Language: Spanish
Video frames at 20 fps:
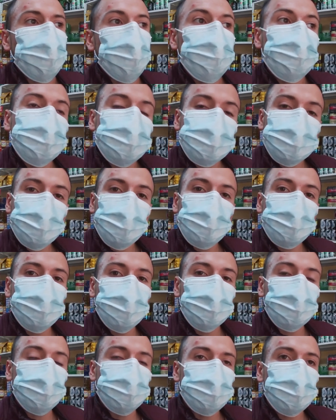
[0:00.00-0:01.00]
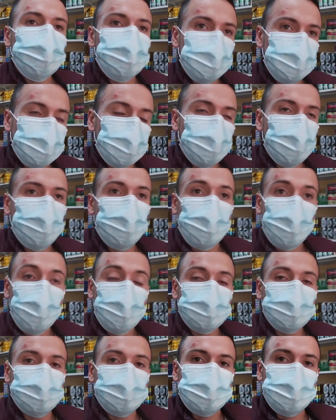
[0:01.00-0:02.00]
Antes de la pandemia se cerraba a
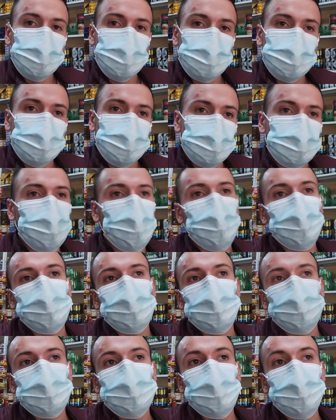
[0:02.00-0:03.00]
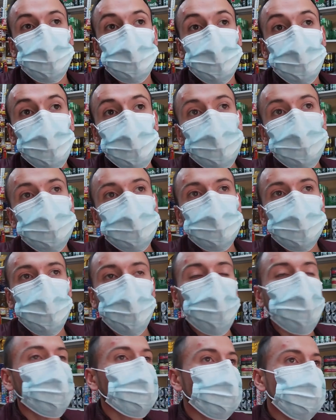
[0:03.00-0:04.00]
las 11 o sea, de 10
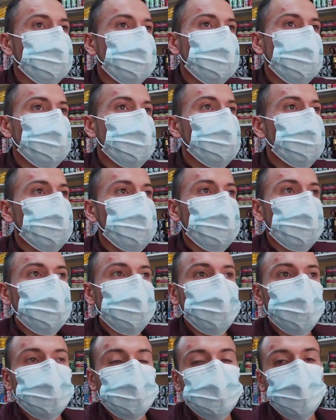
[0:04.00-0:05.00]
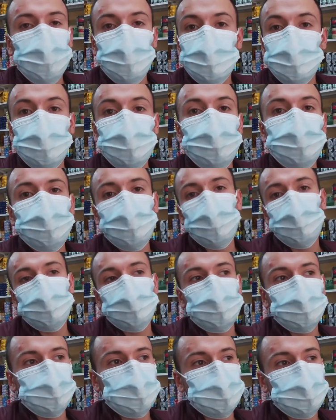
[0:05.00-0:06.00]
a 11 son 13
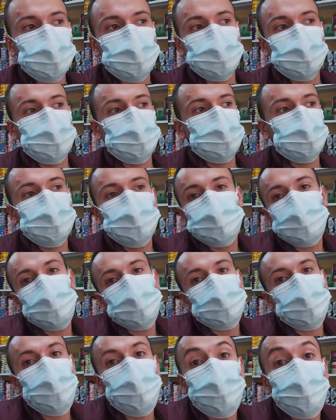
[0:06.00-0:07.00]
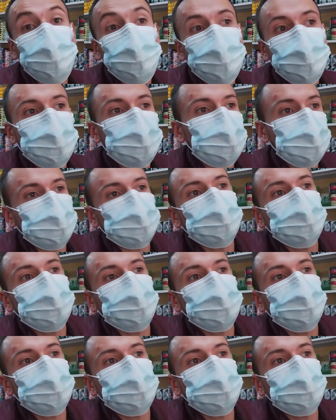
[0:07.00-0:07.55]
horas de trabajo.